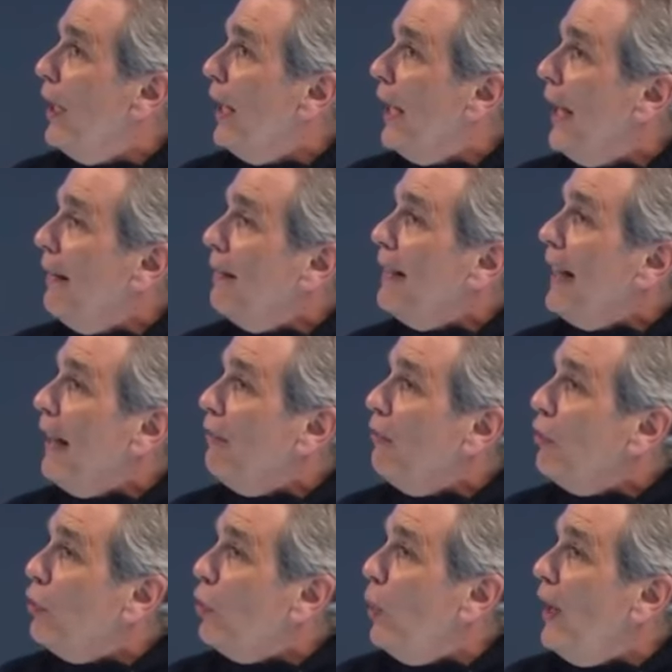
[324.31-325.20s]
¿Qué
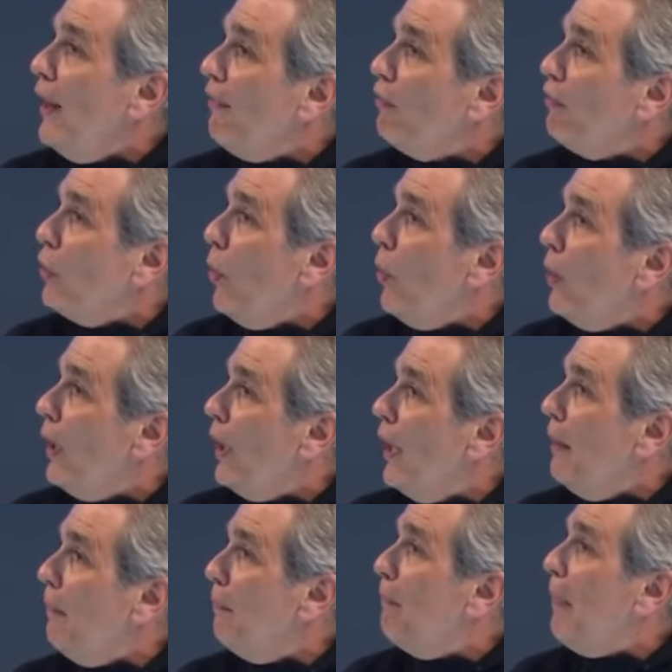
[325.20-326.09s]
tanto le
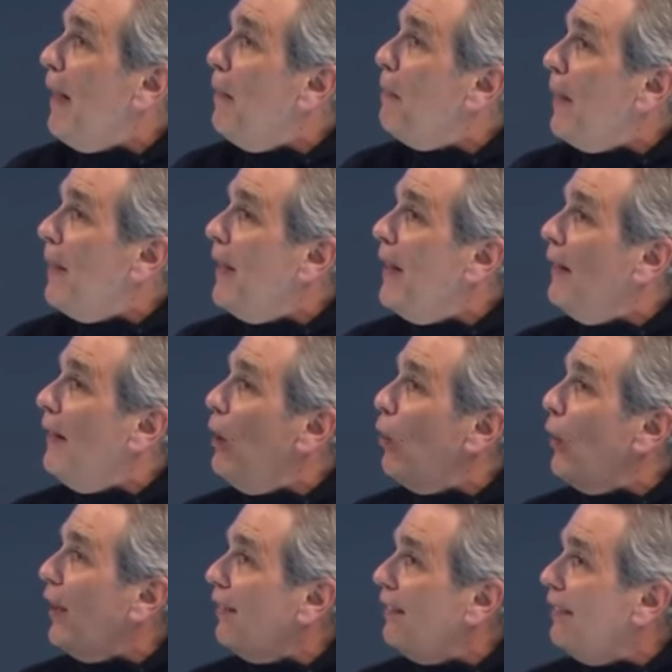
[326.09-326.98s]
toque? Va a depender de
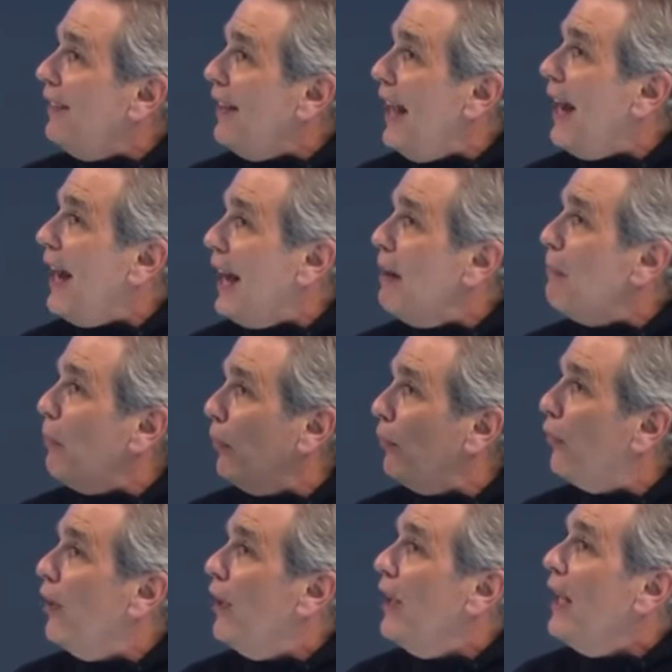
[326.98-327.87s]
lo que sí
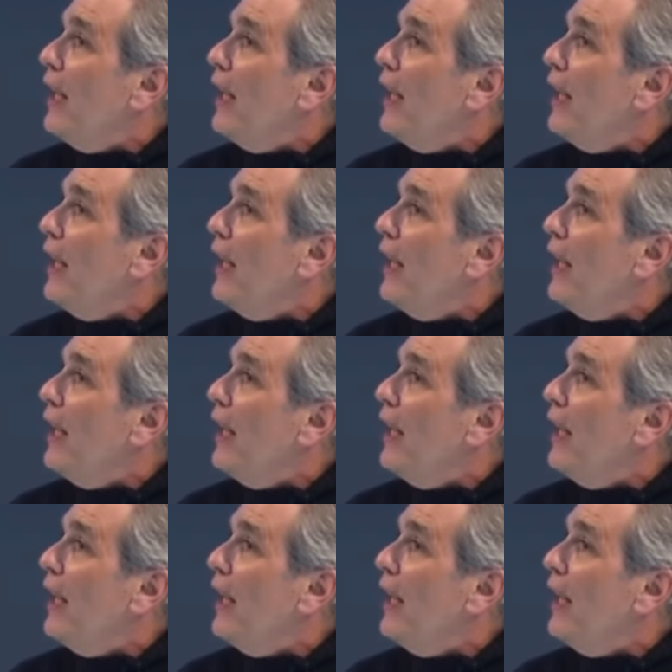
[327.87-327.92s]
hagamos.